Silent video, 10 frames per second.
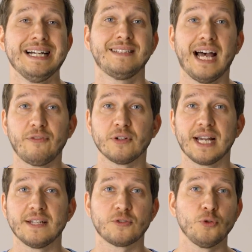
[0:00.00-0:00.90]
Davon
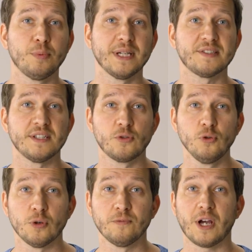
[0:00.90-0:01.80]
kannst du übrigens in
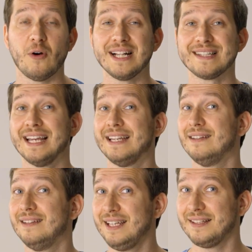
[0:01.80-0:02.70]
Zukunft auch als
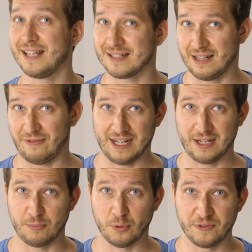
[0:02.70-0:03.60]

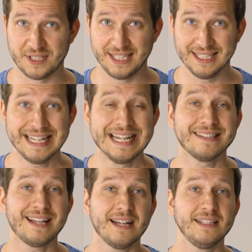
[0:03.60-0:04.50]
Nicht-Tesla-Fahrer profitieren,
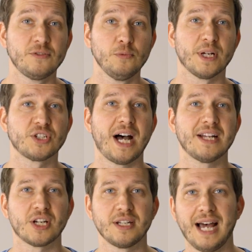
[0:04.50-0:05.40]
da die
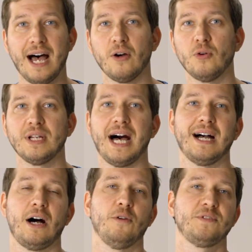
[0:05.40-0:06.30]
Supercharger nach und
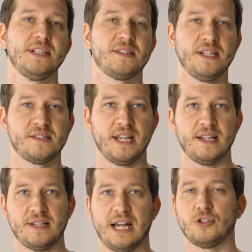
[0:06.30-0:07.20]
nach auf den
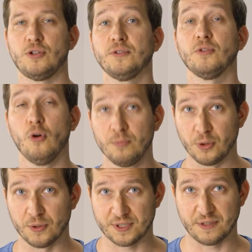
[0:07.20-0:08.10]
CCS-Anschluss
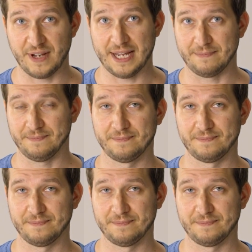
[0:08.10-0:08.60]
umgerüstet werden.